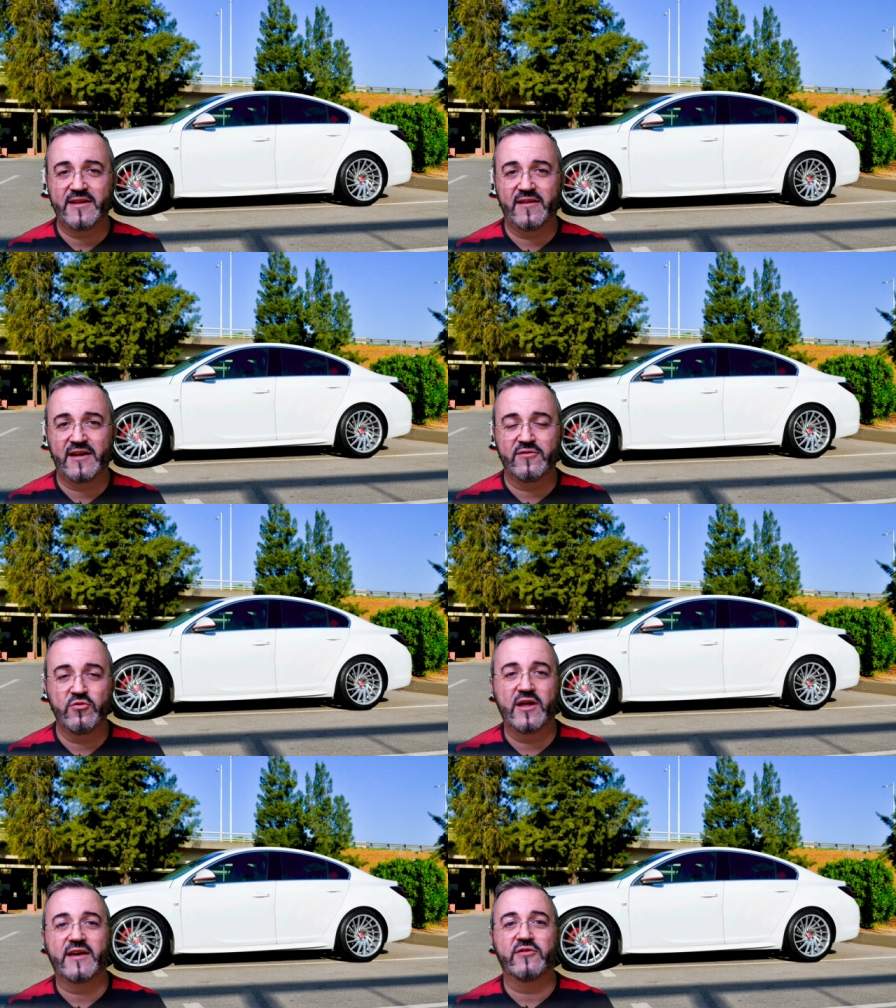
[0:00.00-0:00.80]
dadas las
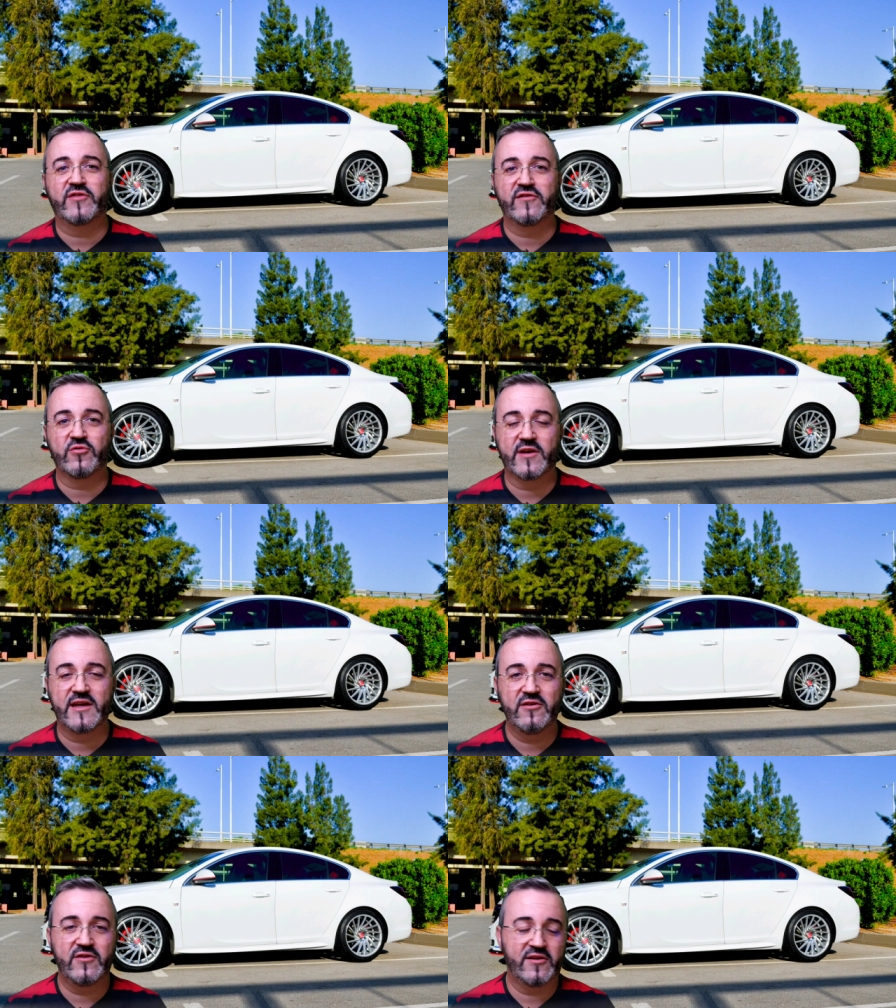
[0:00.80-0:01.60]
dudas que os han
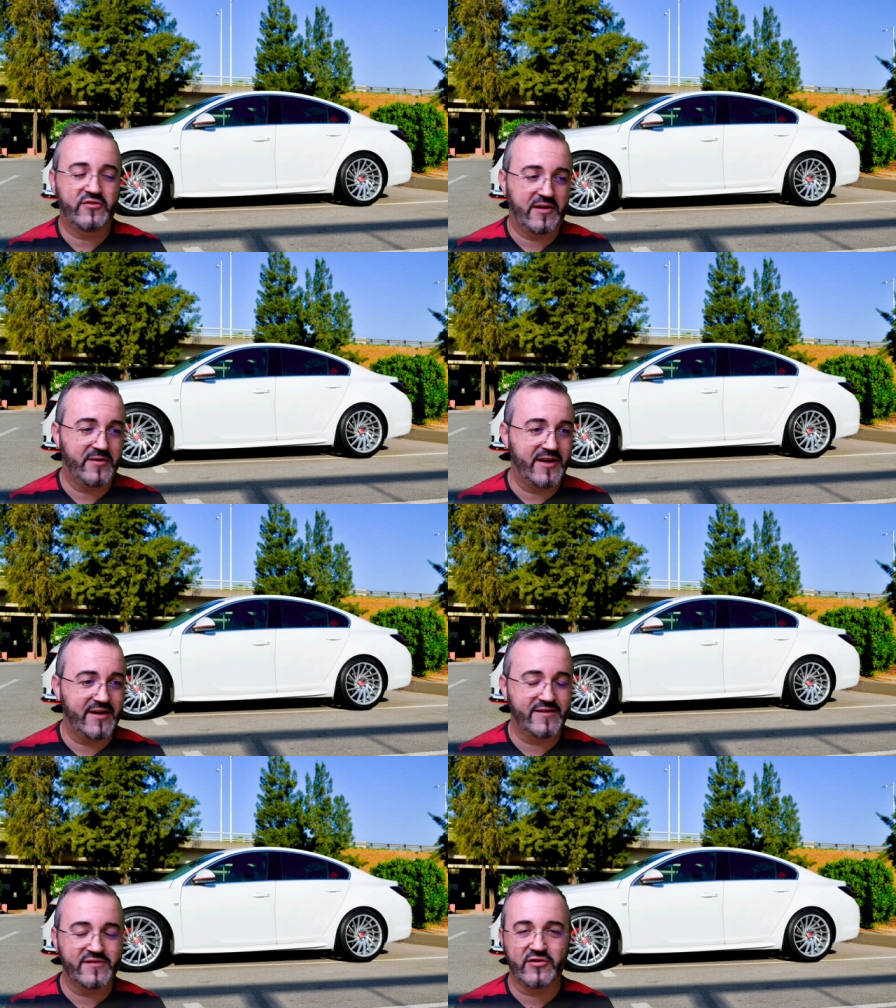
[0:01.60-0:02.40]
surgido y que nos
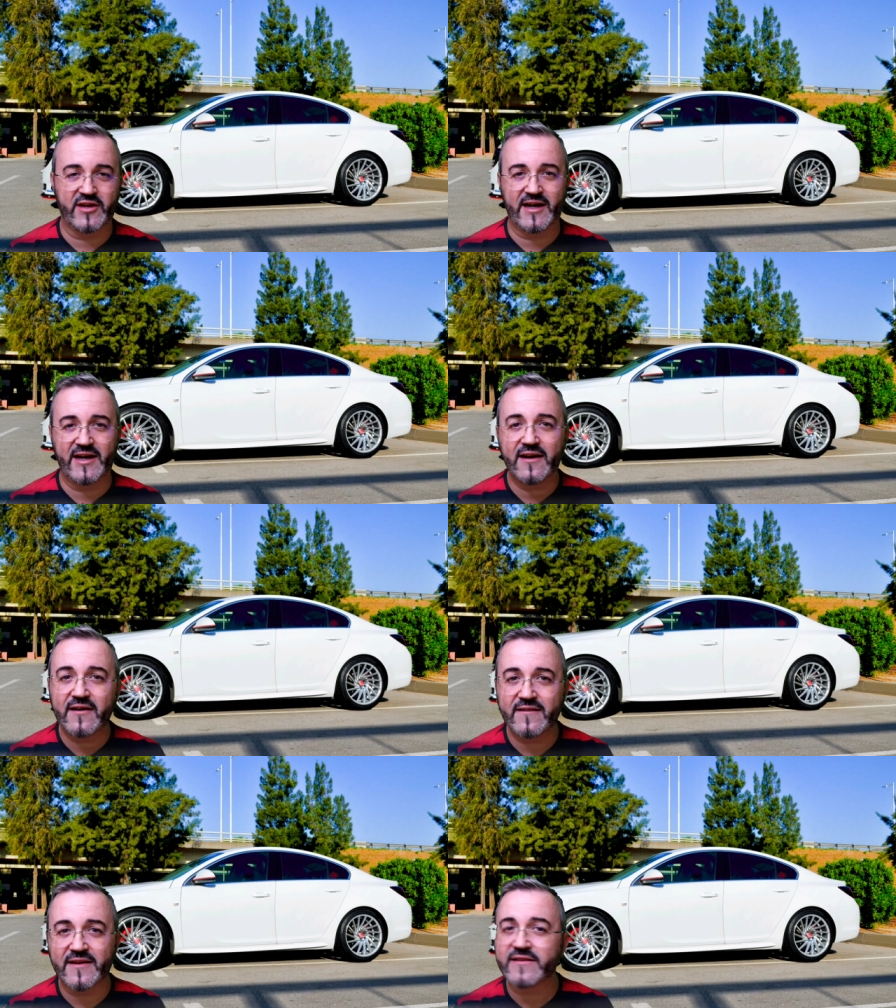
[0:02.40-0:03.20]
habéis hecho
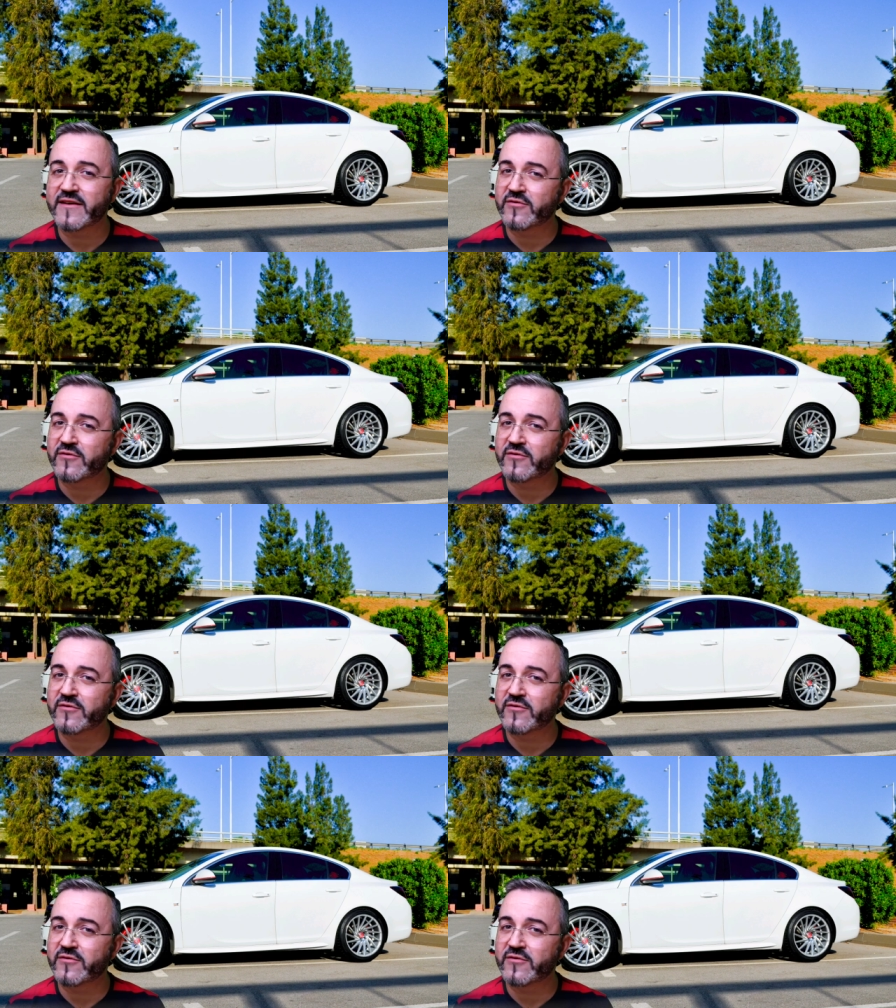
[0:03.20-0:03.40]
llegar, de